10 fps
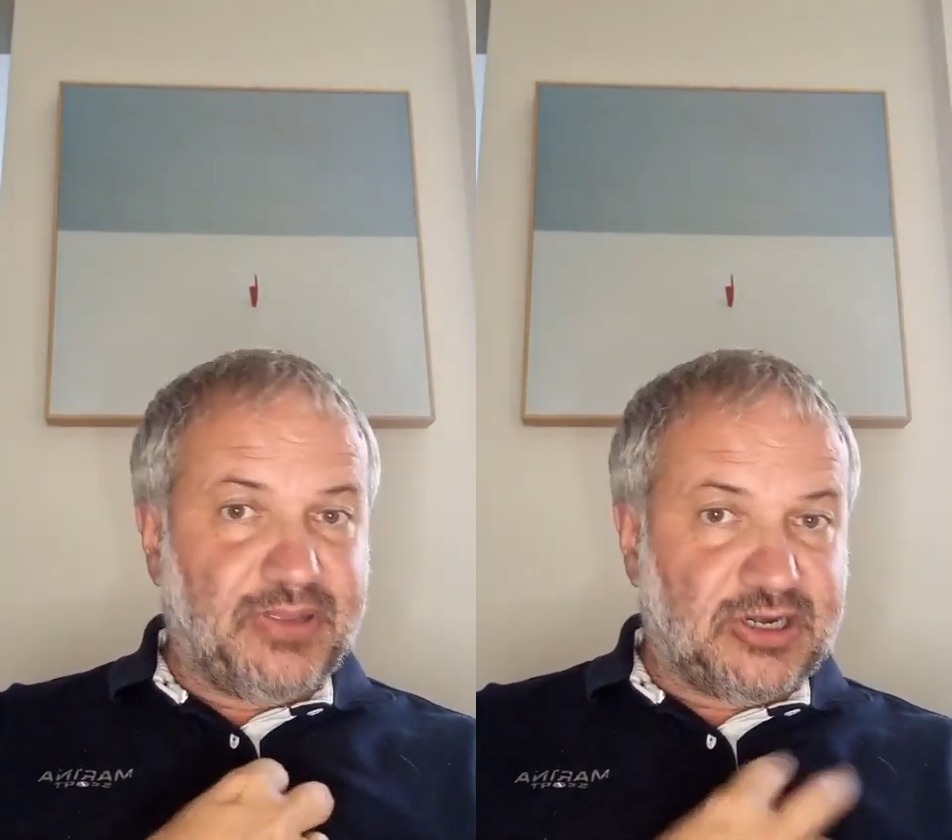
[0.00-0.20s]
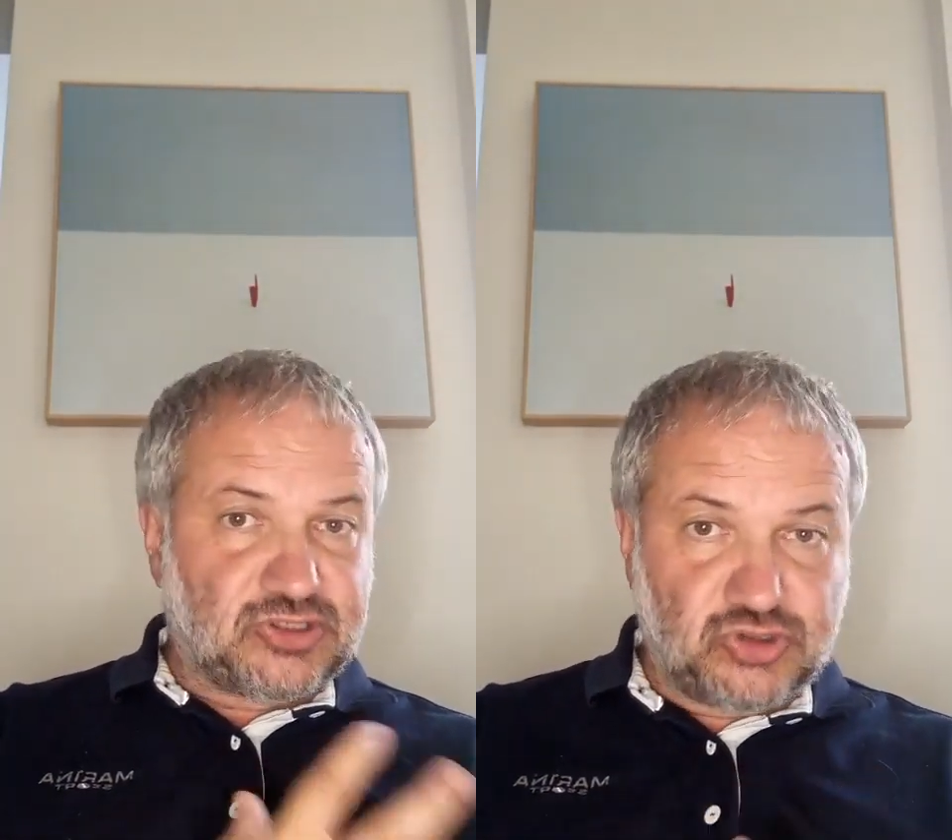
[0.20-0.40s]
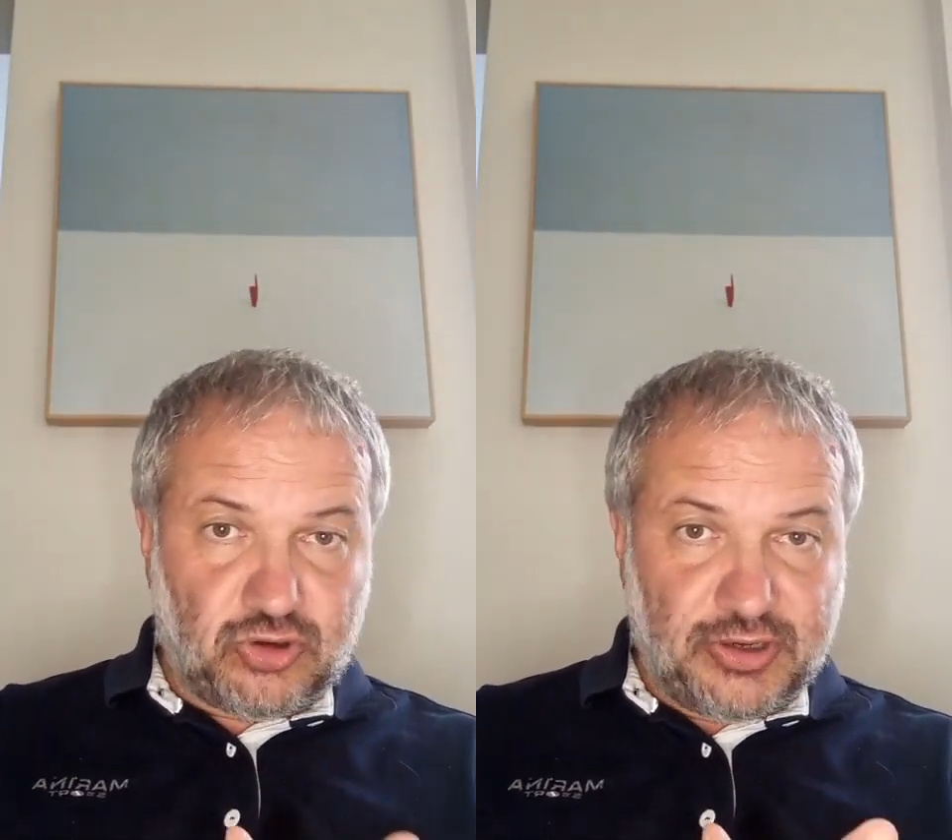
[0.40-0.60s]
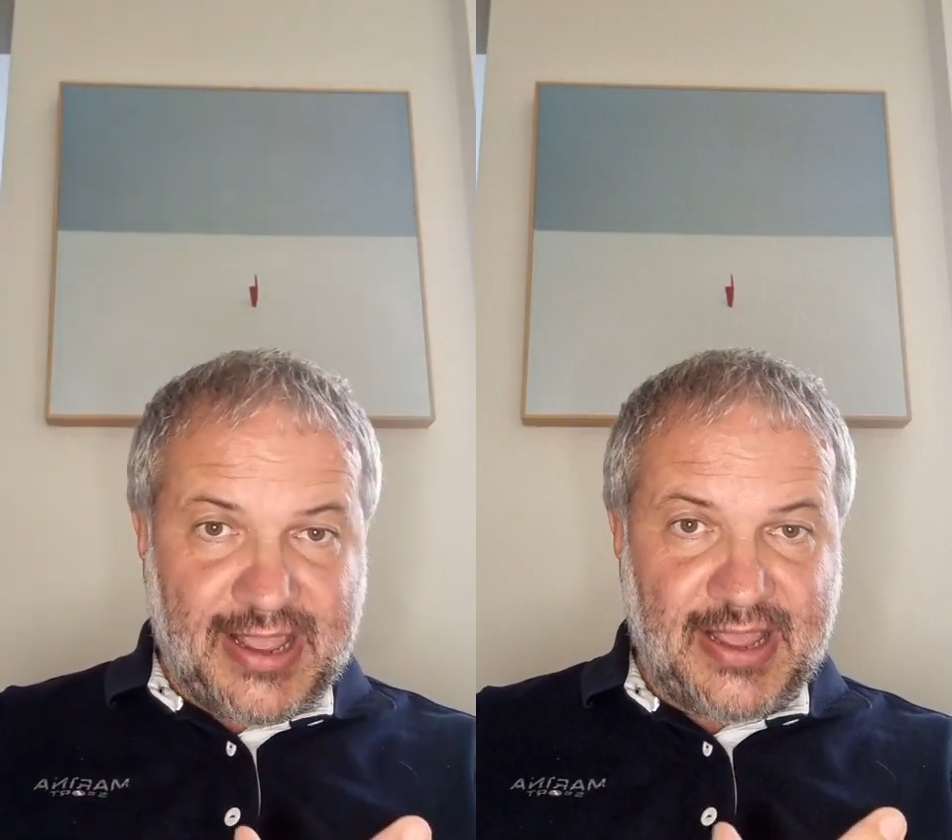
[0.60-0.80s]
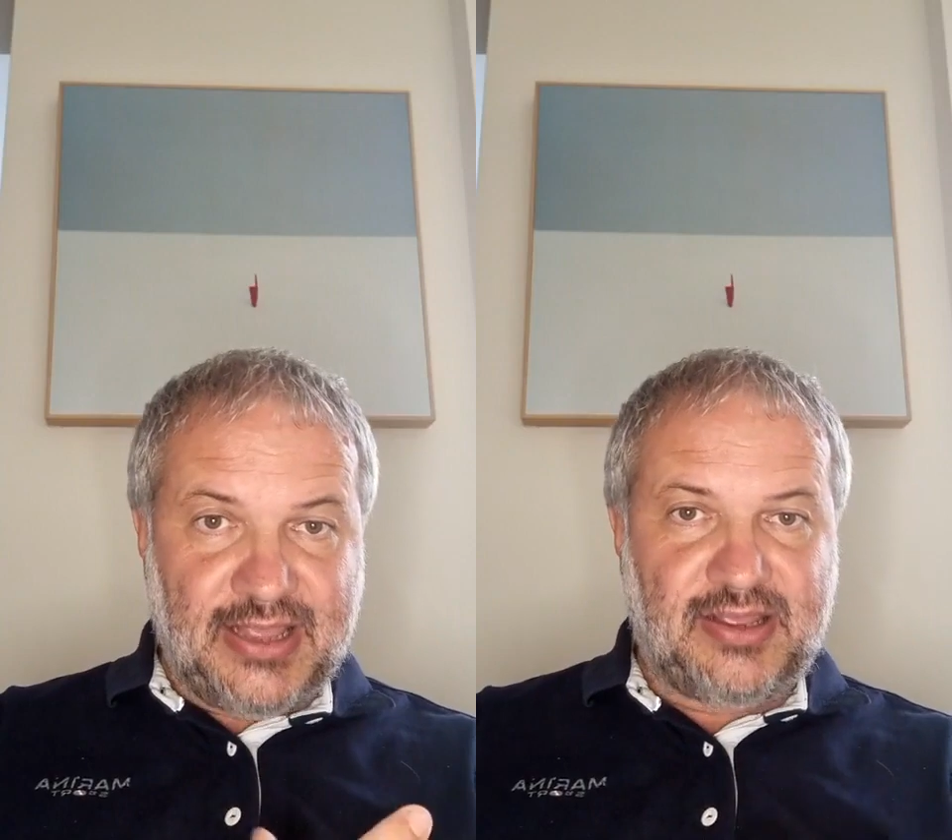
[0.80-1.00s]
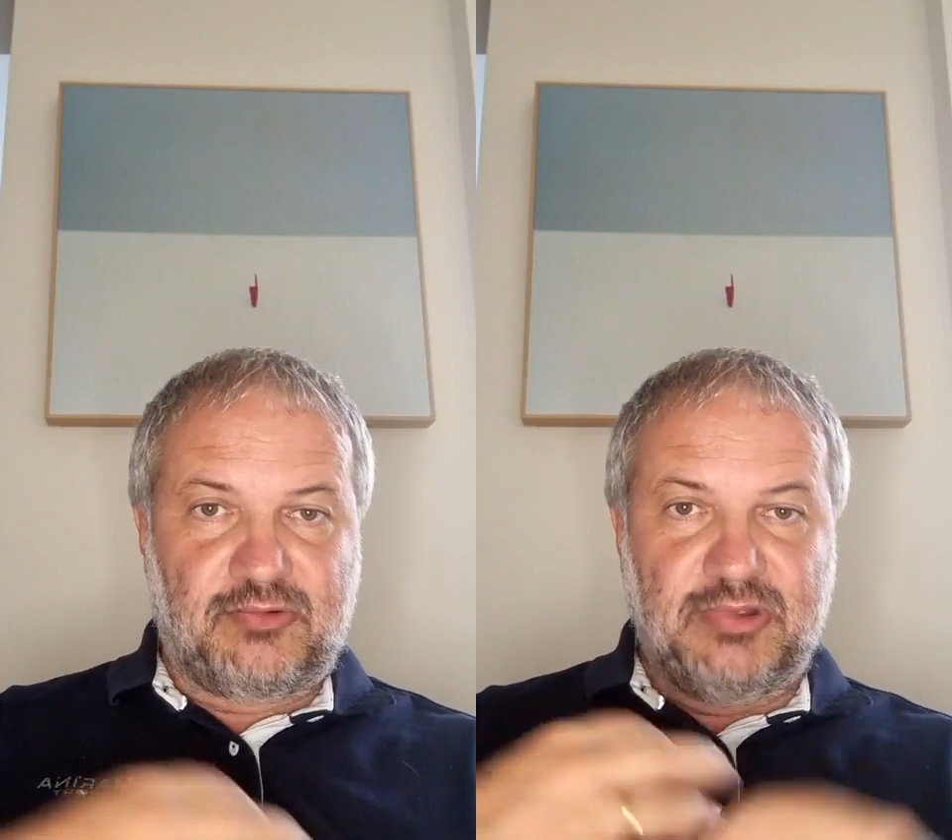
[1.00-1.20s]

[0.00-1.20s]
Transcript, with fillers: persona,